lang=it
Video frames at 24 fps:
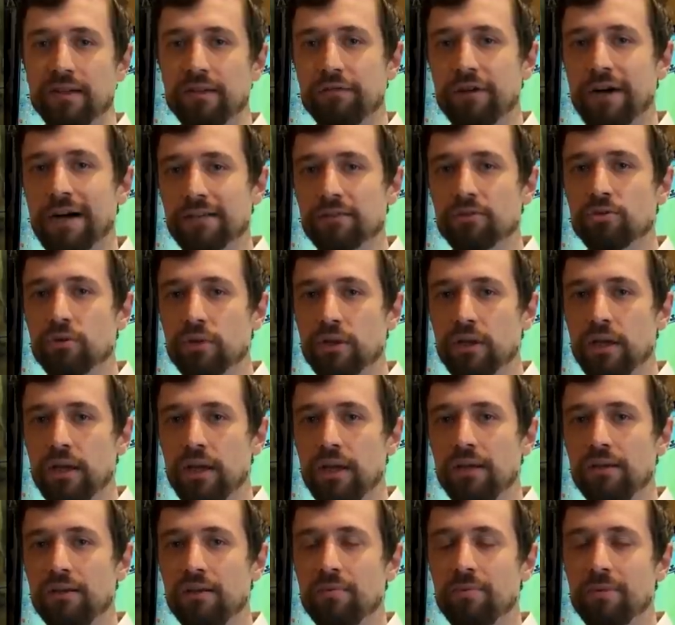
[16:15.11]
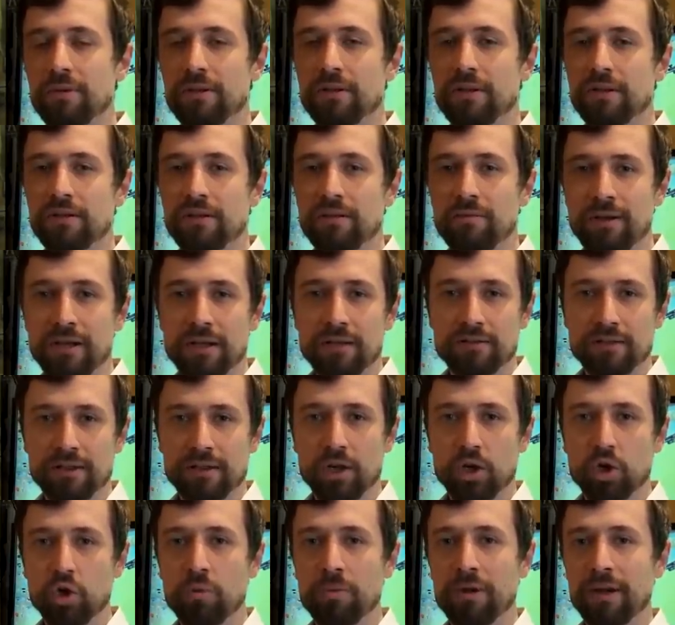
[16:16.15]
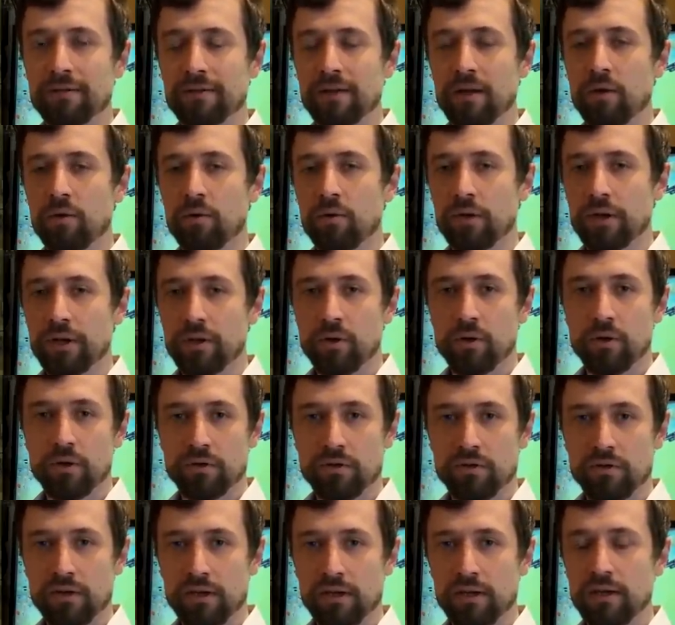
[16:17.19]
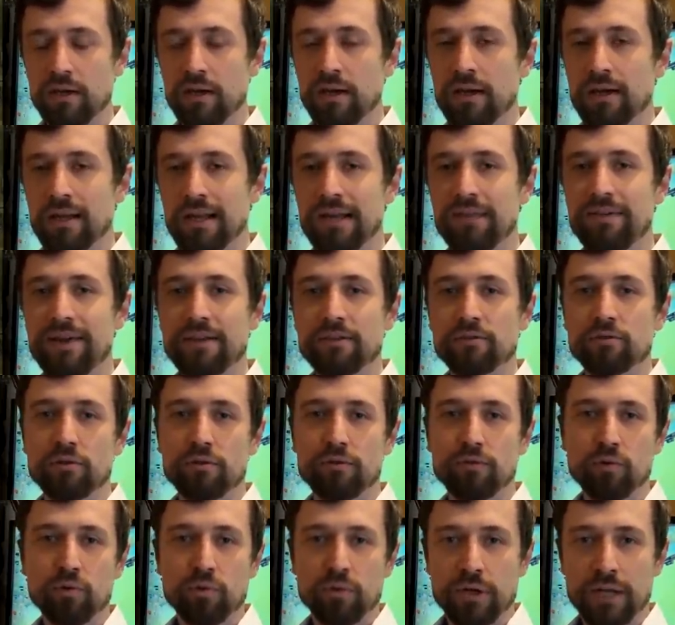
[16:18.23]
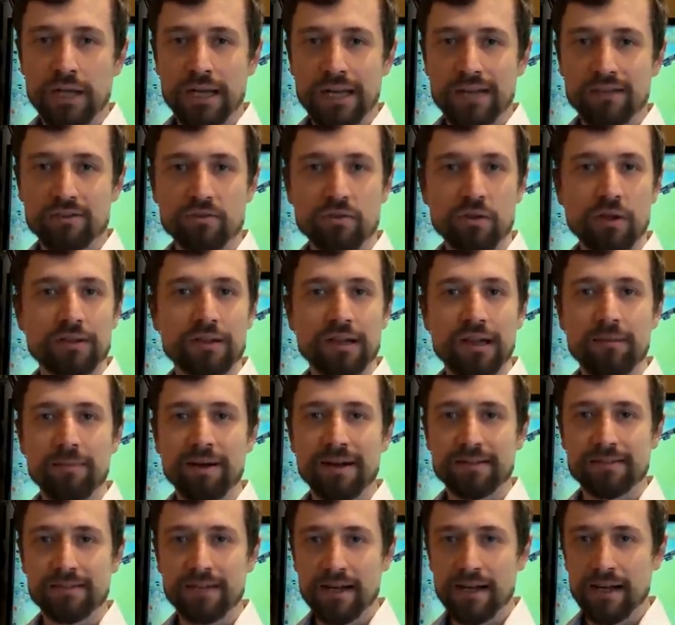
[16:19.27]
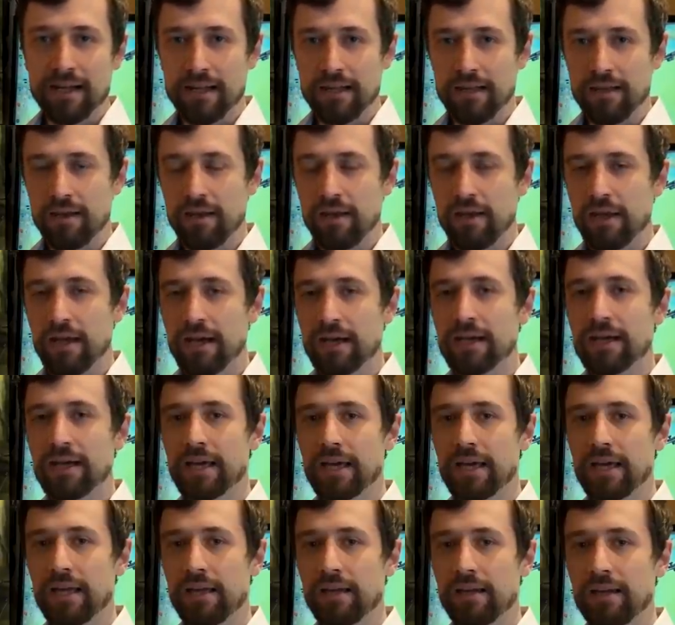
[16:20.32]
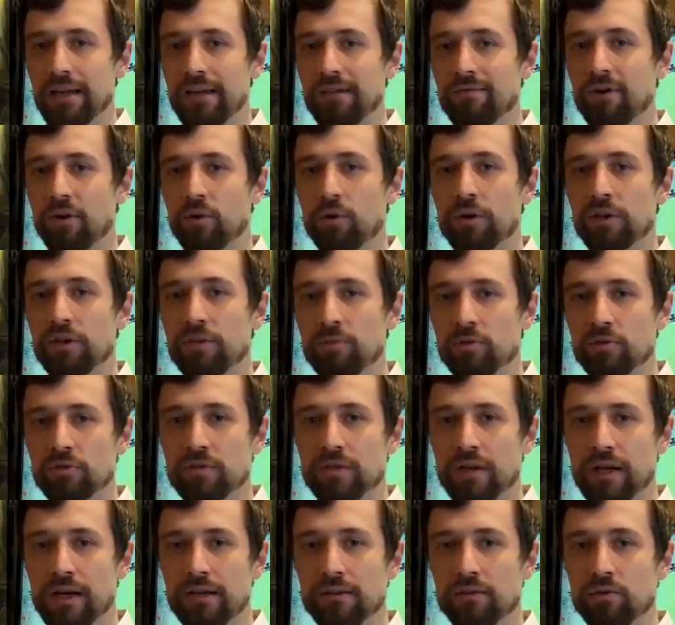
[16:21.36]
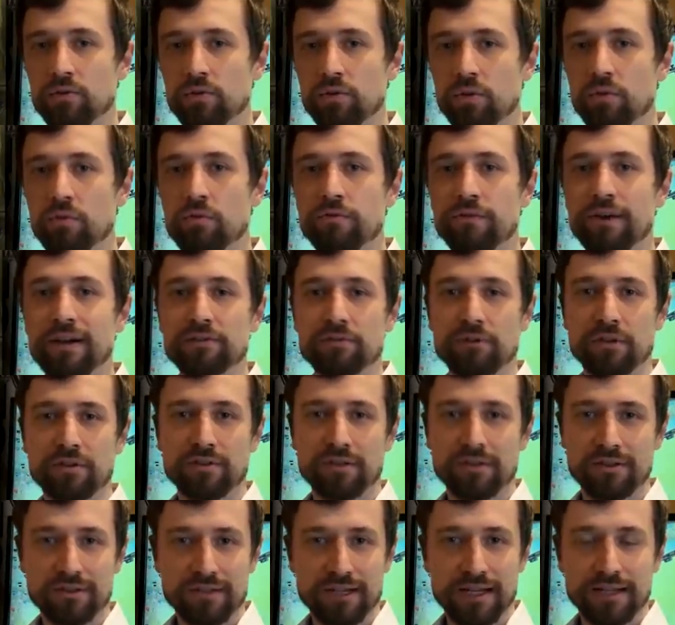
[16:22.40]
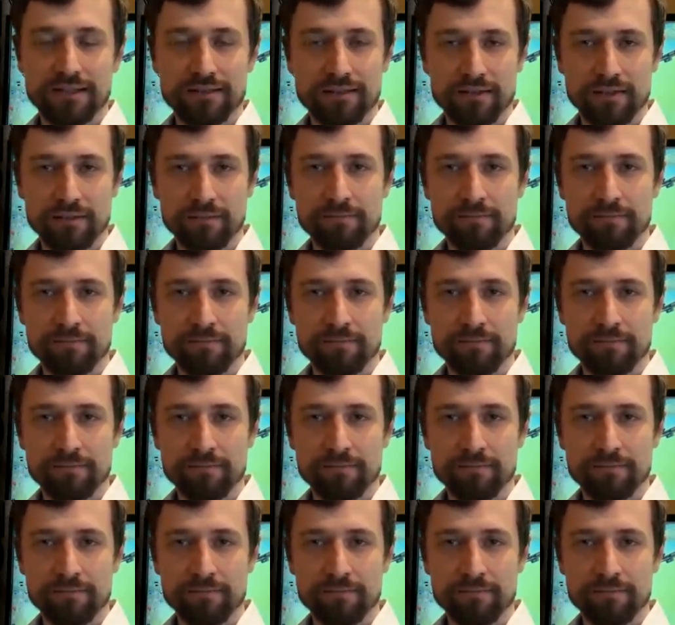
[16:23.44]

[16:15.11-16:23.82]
di fatto che, indipendentemente da come andarono le cose, l'evento fu, nella storia delle battaglie e anche nel valore dimostrato, un fatto a sé stante.